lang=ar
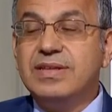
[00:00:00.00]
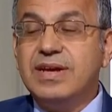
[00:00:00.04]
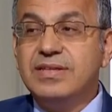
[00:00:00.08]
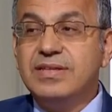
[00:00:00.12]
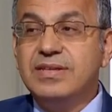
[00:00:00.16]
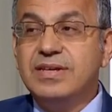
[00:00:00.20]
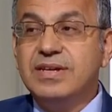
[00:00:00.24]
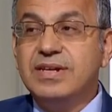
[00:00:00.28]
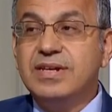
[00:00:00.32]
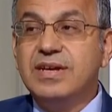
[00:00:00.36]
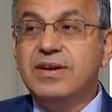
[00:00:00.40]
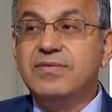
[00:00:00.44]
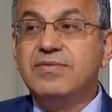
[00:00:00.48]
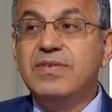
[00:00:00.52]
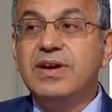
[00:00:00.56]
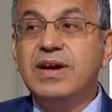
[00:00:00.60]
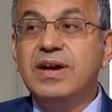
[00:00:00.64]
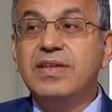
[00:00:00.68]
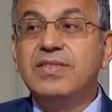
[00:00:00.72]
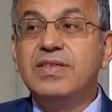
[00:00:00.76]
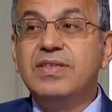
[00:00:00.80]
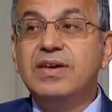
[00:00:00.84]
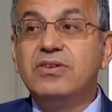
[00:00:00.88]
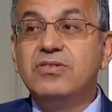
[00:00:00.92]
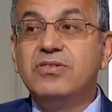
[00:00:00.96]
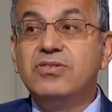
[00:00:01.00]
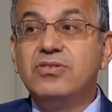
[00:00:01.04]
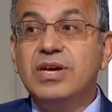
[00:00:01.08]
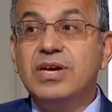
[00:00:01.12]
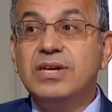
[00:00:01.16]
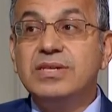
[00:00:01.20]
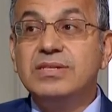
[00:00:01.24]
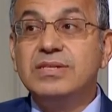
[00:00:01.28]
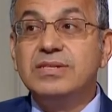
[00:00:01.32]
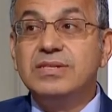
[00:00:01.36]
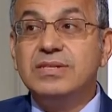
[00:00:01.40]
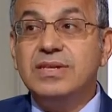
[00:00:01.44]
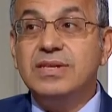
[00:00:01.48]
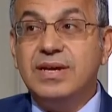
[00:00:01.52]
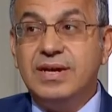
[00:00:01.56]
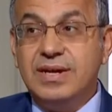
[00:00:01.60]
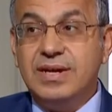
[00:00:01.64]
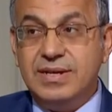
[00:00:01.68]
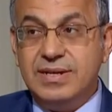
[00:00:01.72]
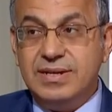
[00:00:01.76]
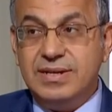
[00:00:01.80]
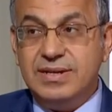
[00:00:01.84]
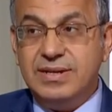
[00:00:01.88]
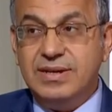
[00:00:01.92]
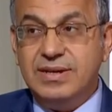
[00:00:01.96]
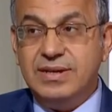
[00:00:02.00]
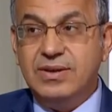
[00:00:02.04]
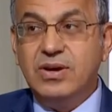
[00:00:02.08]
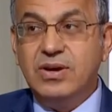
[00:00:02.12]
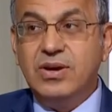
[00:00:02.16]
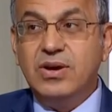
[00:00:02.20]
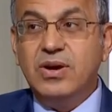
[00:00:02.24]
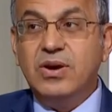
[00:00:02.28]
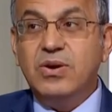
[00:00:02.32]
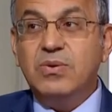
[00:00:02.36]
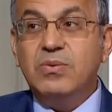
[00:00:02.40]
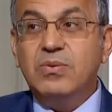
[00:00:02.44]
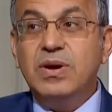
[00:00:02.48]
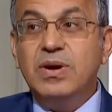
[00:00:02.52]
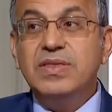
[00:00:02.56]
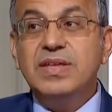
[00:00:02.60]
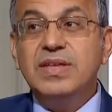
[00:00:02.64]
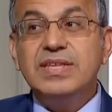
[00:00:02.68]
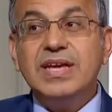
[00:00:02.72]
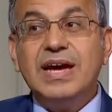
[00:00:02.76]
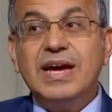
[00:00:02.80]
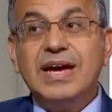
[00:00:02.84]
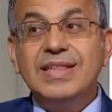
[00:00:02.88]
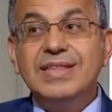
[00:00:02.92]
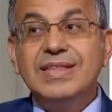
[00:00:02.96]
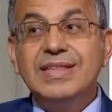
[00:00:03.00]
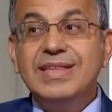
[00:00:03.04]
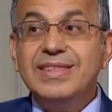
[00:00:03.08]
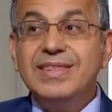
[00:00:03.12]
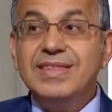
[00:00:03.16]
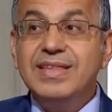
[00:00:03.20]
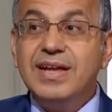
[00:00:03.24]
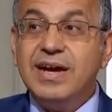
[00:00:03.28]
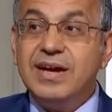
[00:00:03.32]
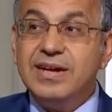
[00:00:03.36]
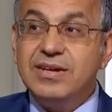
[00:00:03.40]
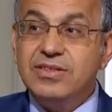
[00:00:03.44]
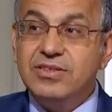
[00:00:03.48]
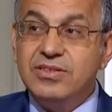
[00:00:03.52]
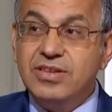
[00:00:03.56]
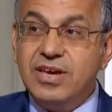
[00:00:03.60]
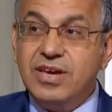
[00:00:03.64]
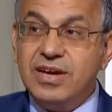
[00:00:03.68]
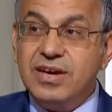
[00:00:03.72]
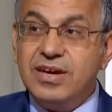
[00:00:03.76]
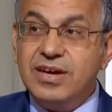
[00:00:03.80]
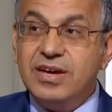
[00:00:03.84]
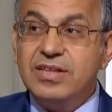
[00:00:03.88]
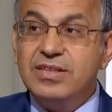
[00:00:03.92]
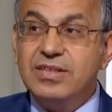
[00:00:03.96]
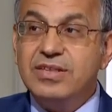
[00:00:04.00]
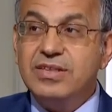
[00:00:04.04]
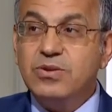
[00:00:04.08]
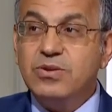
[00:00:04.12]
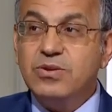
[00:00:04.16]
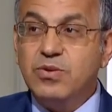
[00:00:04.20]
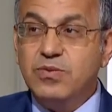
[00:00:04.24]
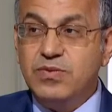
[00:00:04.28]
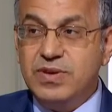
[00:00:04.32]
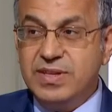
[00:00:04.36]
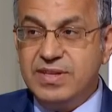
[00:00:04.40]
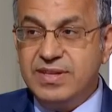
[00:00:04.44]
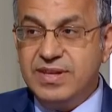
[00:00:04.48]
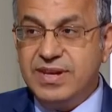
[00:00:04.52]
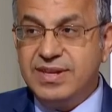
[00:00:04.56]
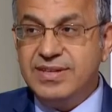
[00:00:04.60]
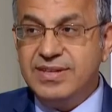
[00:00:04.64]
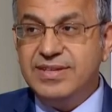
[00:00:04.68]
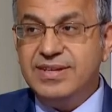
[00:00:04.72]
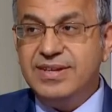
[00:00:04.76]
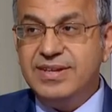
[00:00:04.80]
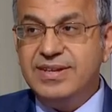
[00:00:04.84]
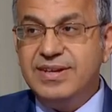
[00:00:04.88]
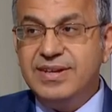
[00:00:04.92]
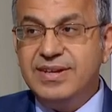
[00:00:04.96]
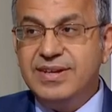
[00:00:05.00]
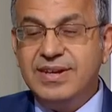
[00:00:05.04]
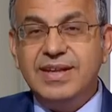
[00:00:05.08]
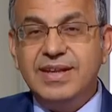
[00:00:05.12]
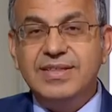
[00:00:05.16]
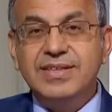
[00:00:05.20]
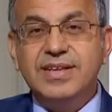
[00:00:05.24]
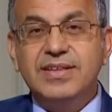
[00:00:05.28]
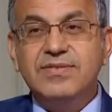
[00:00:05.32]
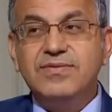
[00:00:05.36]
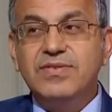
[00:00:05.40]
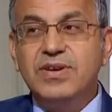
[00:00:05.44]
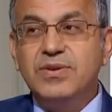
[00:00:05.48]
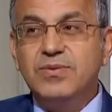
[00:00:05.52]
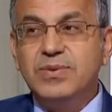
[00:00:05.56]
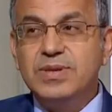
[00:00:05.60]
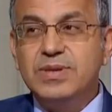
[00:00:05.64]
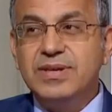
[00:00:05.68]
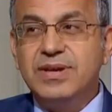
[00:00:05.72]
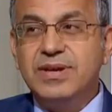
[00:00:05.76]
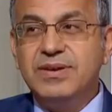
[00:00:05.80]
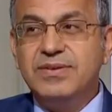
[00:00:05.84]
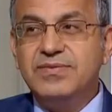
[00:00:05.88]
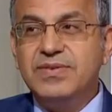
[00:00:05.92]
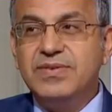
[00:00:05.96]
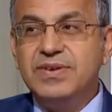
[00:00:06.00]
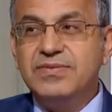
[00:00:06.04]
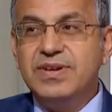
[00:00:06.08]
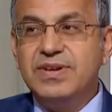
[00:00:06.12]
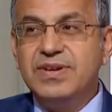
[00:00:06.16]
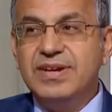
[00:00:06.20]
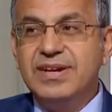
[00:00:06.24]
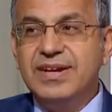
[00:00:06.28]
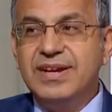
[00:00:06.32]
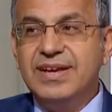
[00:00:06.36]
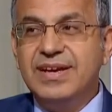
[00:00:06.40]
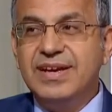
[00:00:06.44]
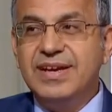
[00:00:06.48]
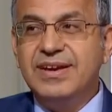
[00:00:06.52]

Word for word: تحضيرية فهذا إنجاز هائل وإذا تحدثنا عن جائحة كوفيد 19 اللي أتت في, الوضع في, في